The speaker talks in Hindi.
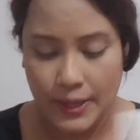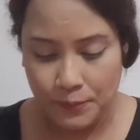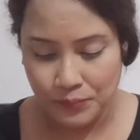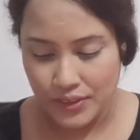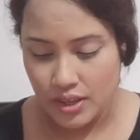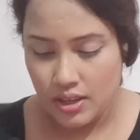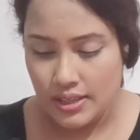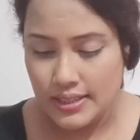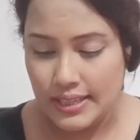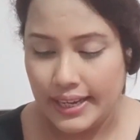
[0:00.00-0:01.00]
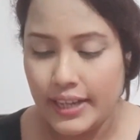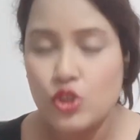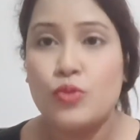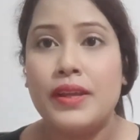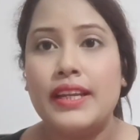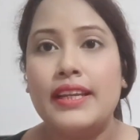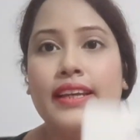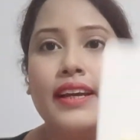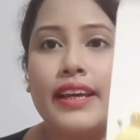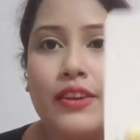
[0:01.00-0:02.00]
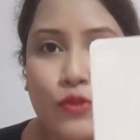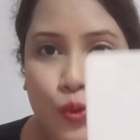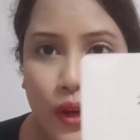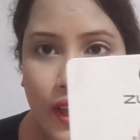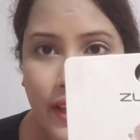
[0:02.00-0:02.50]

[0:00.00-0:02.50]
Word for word: है सेकंड जो मैंने लिया है वो है